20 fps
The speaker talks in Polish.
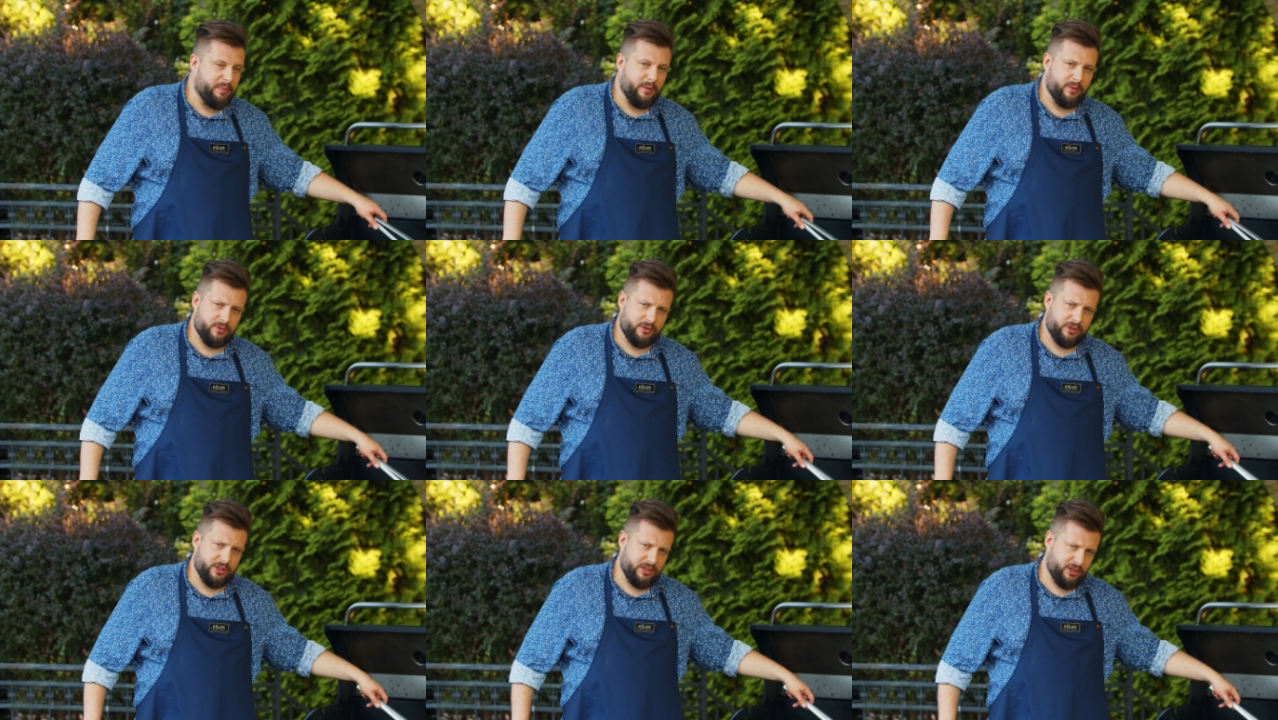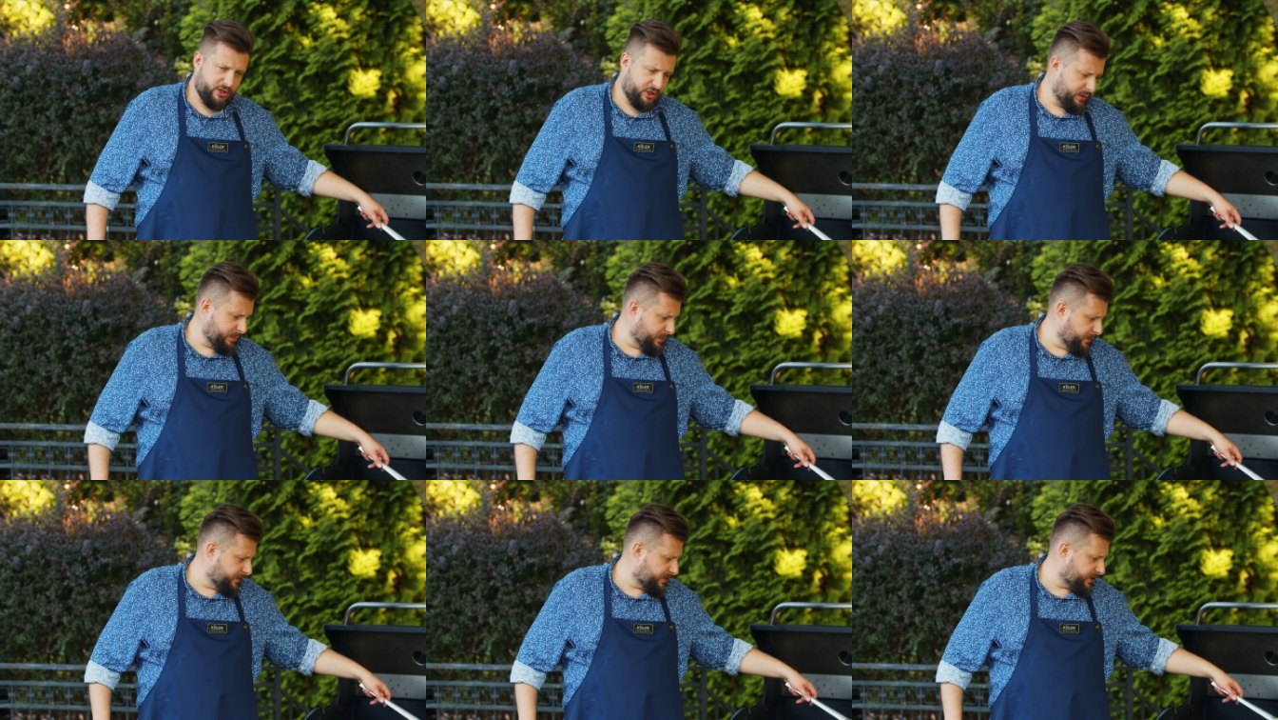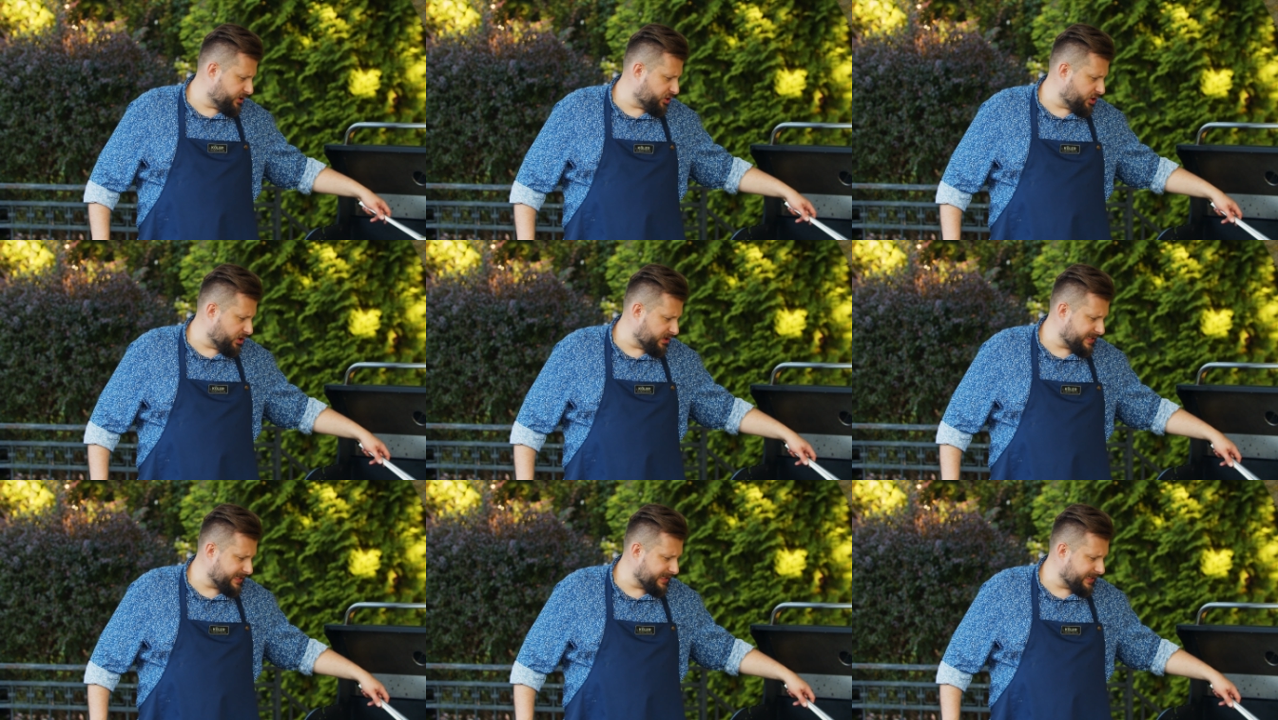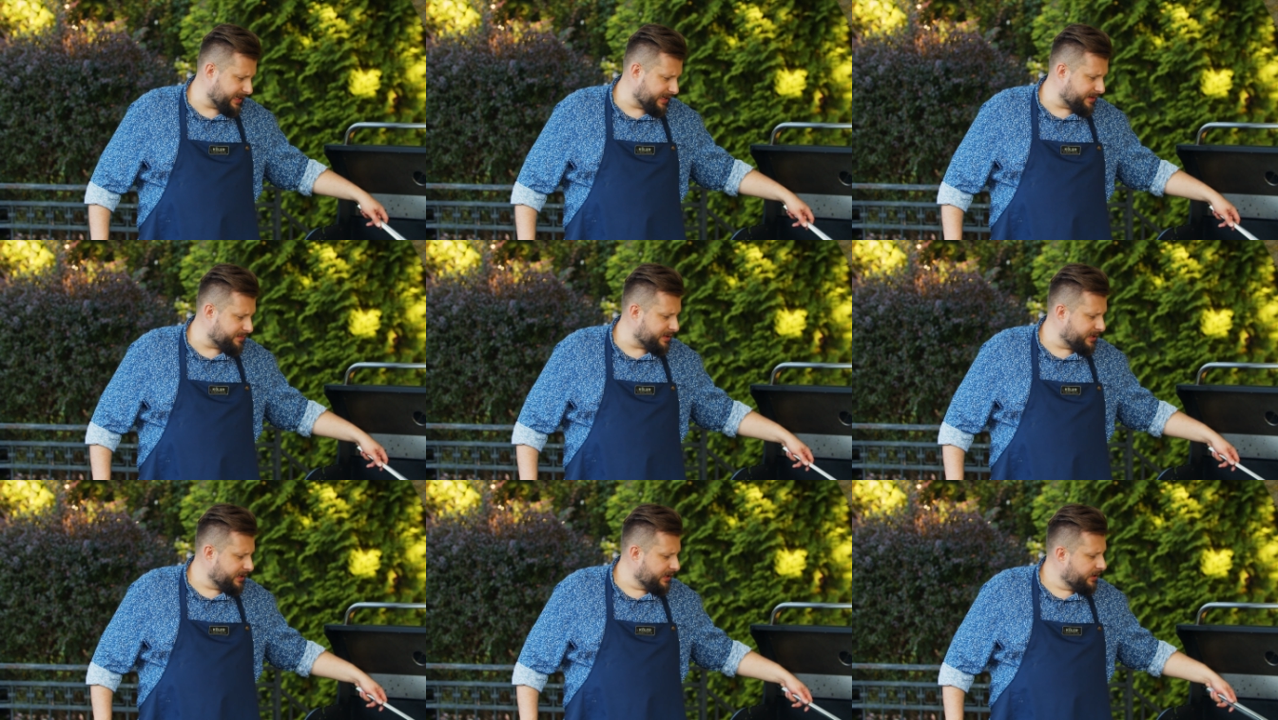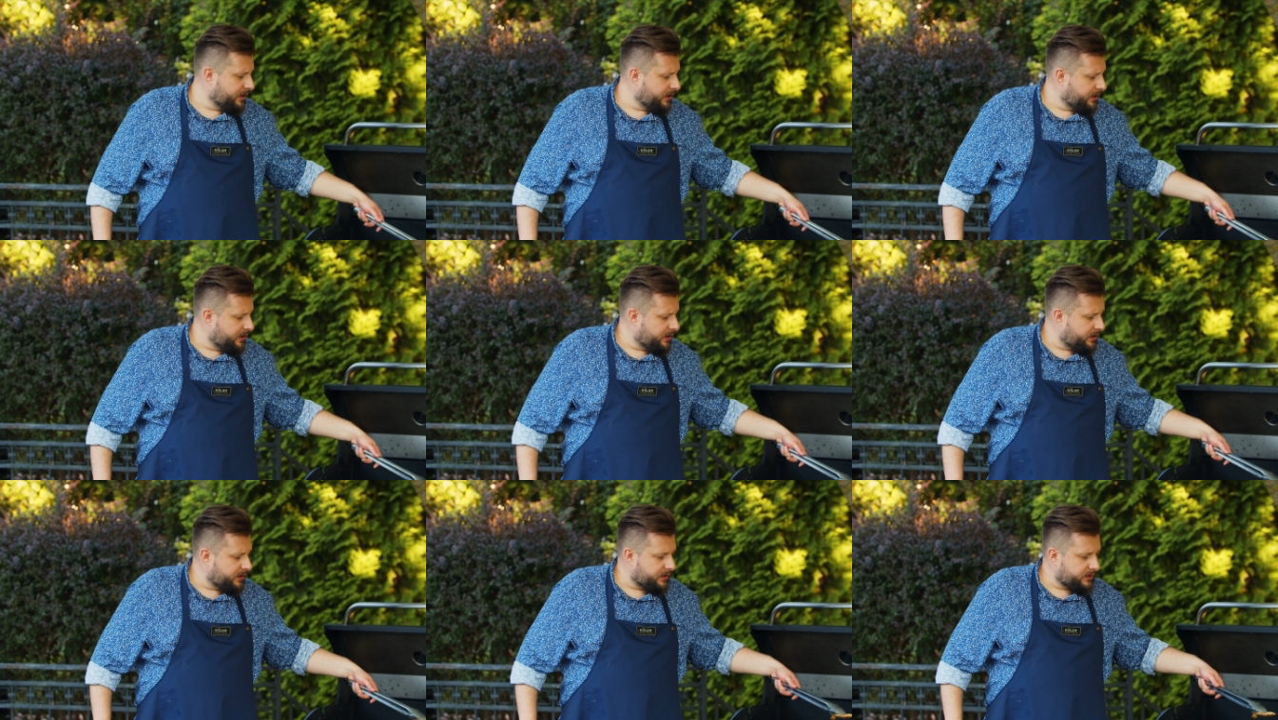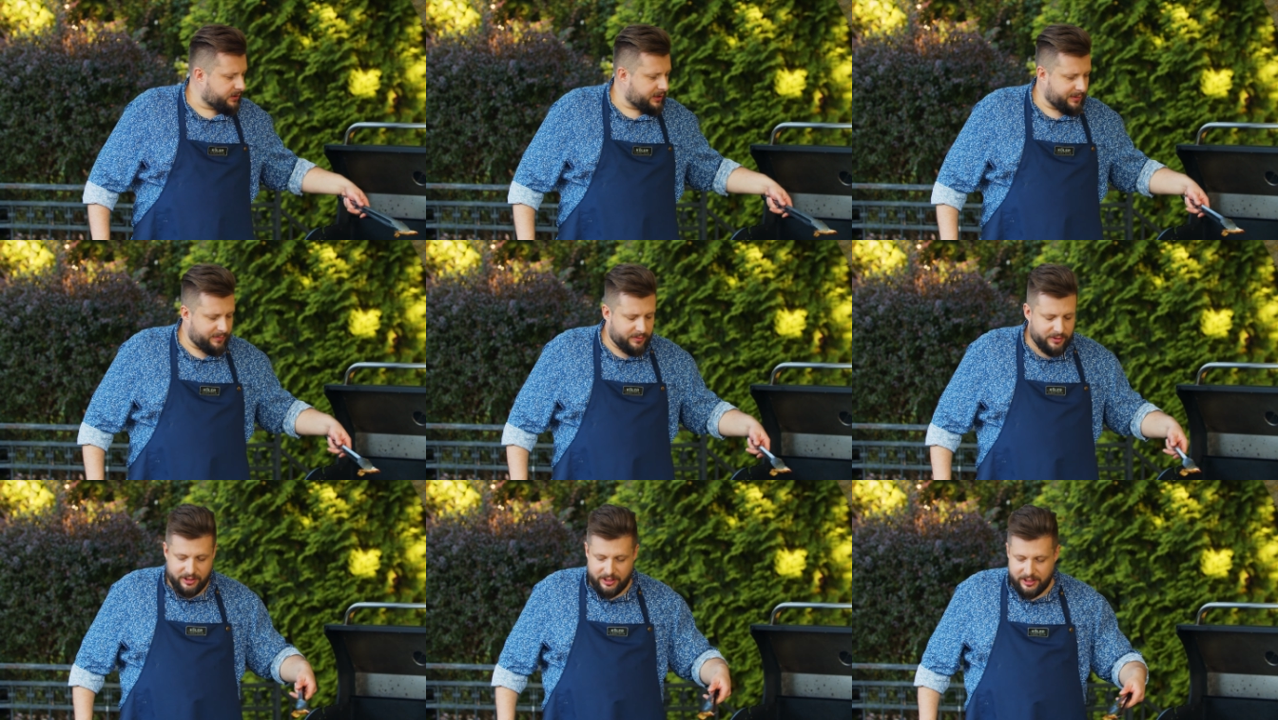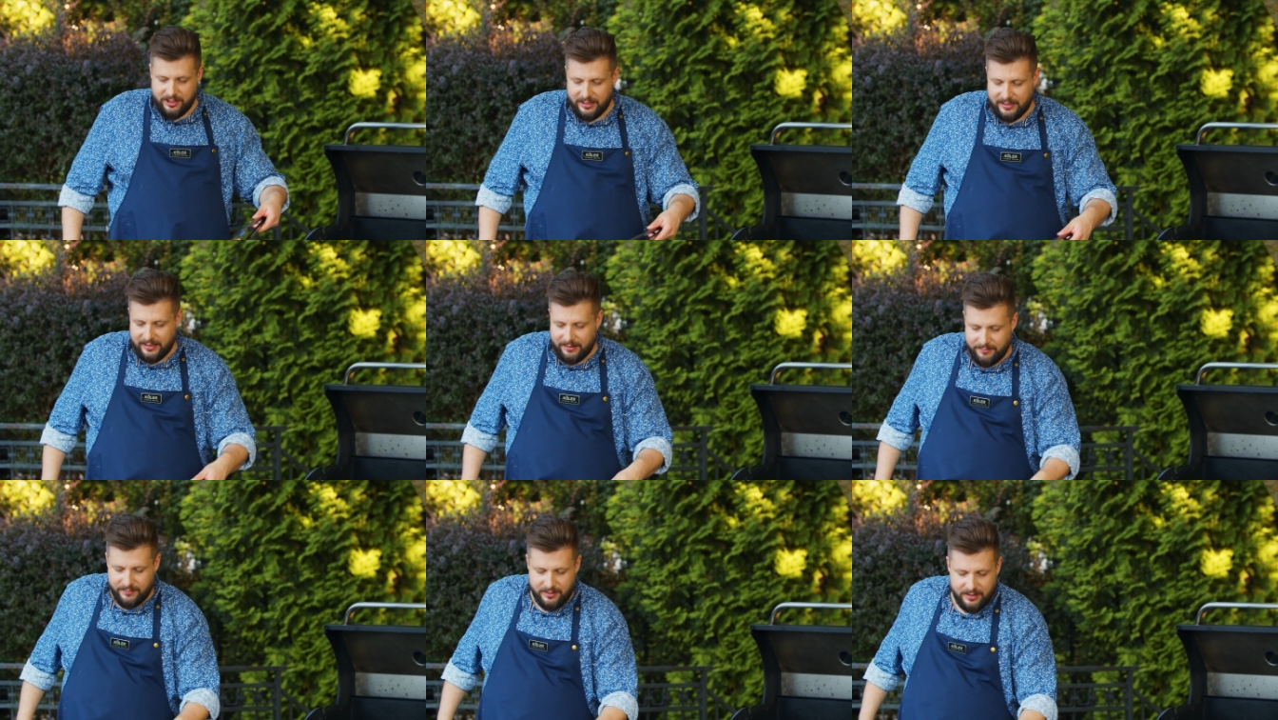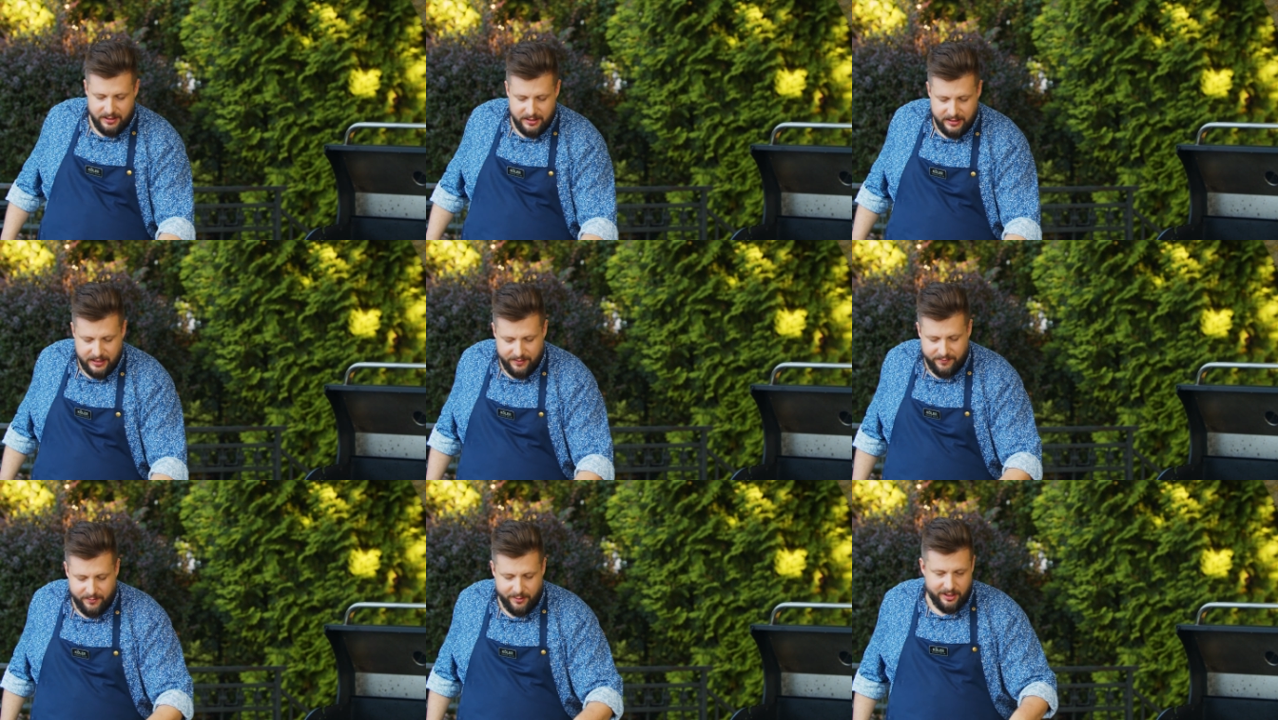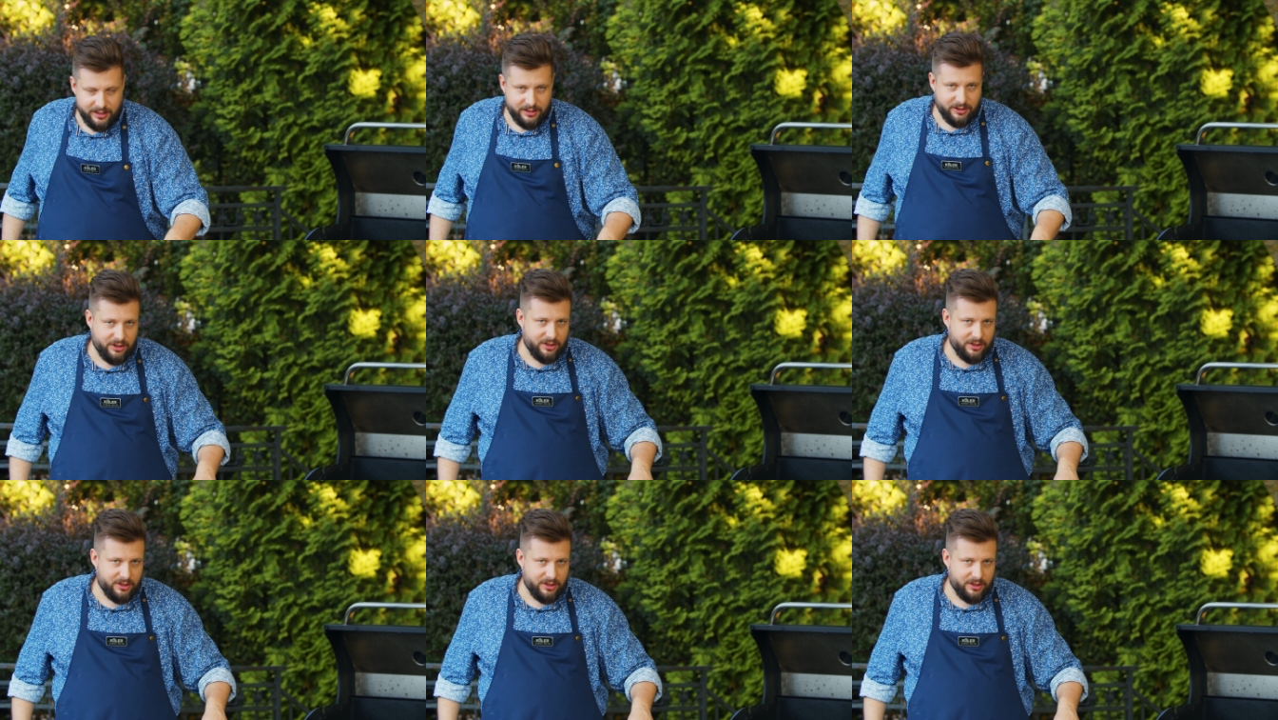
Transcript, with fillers: połączenie grzybów z czosnkiem, to możecie tam kawałek